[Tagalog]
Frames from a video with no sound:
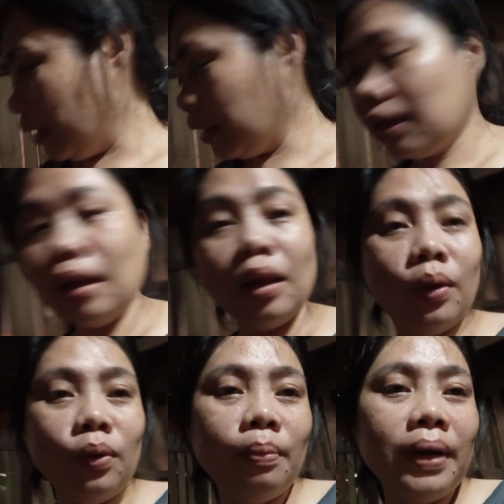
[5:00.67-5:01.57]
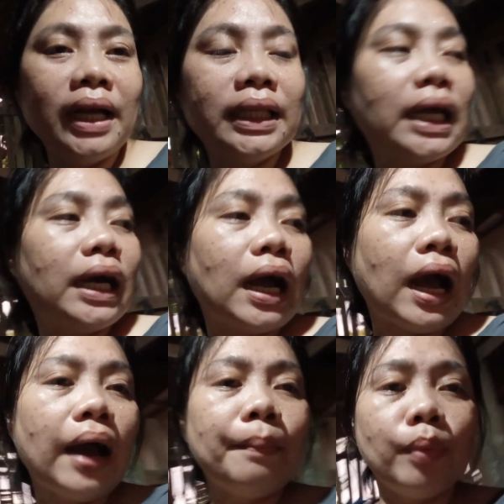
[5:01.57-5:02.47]
Hello, magandang
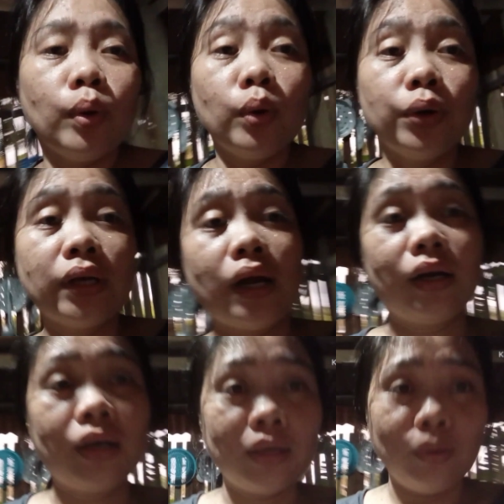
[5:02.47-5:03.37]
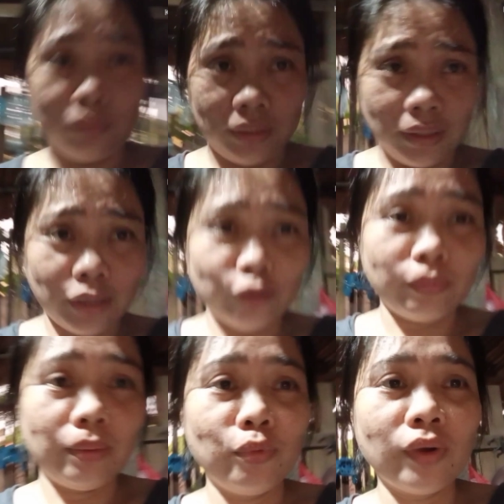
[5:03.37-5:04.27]
hapon. Haggard look. Tingnan nyo
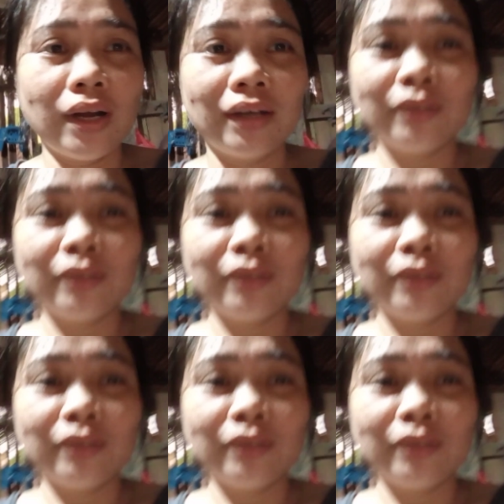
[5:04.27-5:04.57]
bang mukha